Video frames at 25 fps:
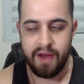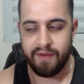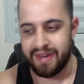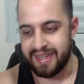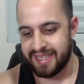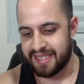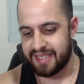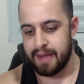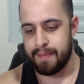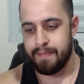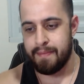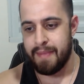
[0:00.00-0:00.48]
Vai
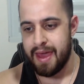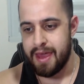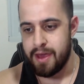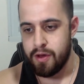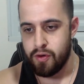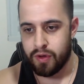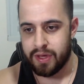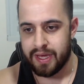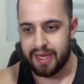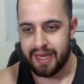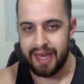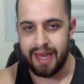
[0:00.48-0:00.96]
ser
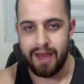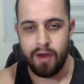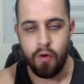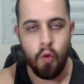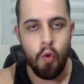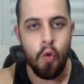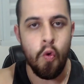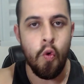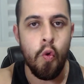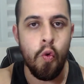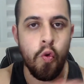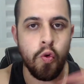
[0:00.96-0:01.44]
meio que
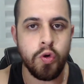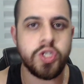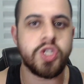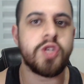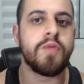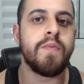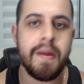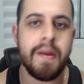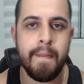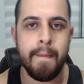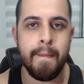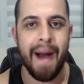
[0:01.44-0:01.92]
o
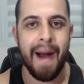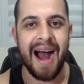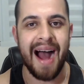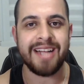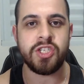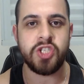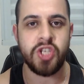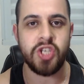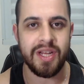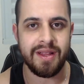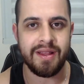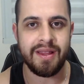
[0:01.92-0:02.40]
último
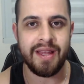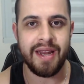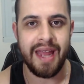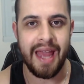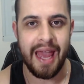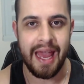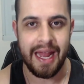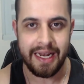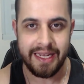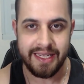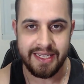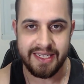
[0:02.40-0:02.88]
embate entre
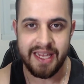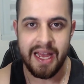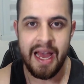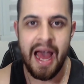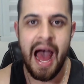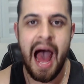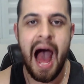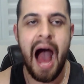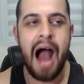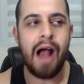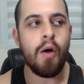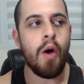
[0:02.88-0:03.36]
eles.
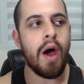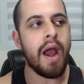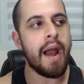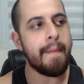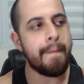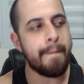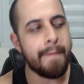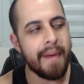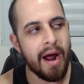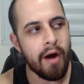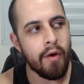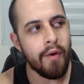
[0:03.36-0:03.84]
Agora,
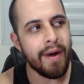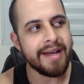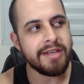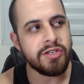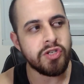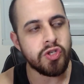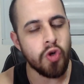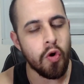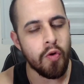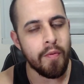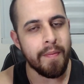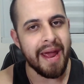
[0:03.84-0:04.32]
para
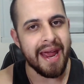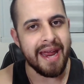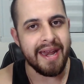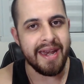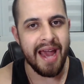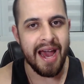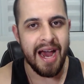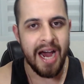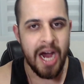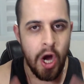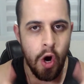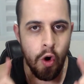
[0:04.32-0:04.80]

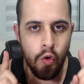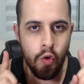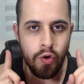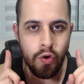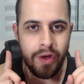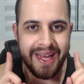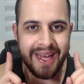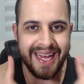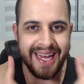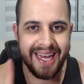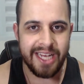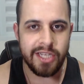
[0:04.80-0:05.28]
WrestleMania, o
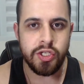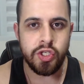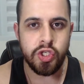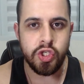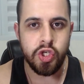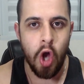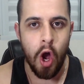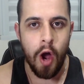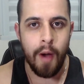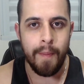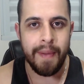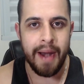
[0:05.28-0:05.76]
que
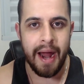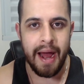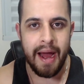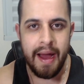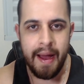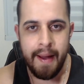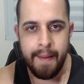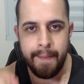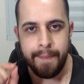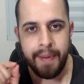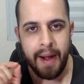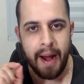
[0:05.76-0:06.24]
sobra
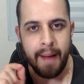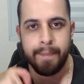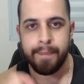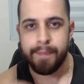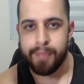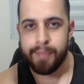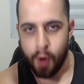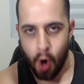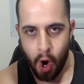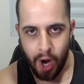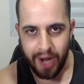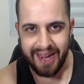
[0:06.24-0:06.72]
para
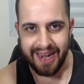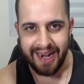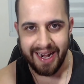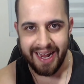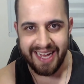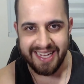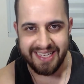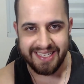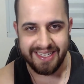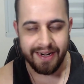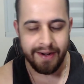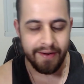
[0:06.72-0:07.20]
Brock
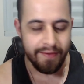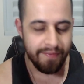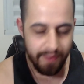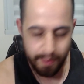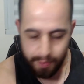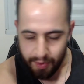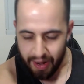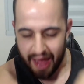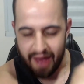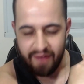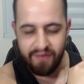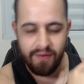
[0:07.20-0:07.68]
Lesnar?
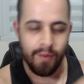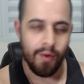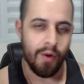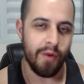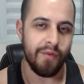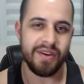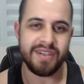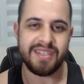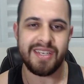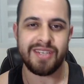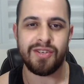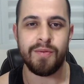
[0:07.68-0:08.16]
Vamos lá, vamos
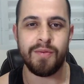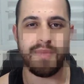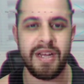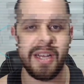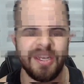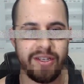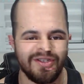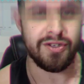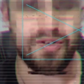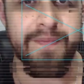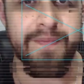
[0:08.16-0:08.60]
conversar sobre isso.